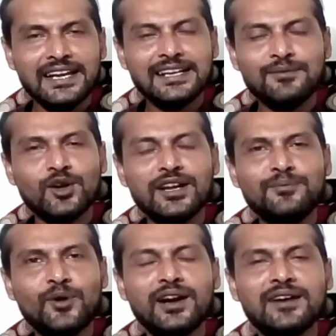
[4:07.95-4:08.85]
এটা
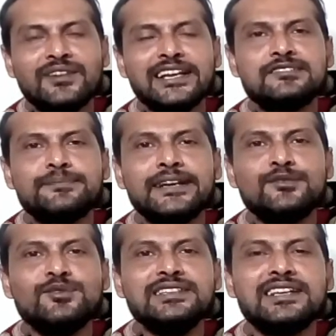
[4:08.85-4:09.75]
বলার পর আমরা
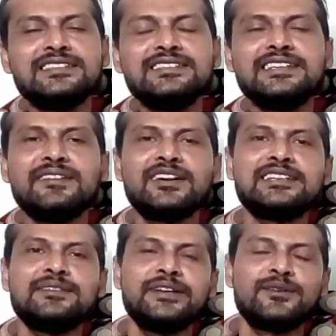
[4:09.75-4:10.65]
এক্সপেক্ট করি না যে তিনি এবার
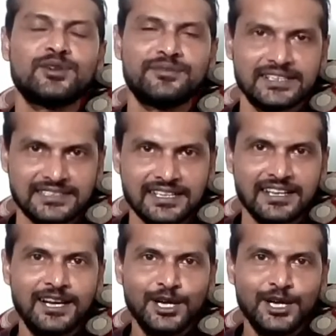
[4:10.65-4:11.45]
গিয়ে বিয়ে করে ফেলছেন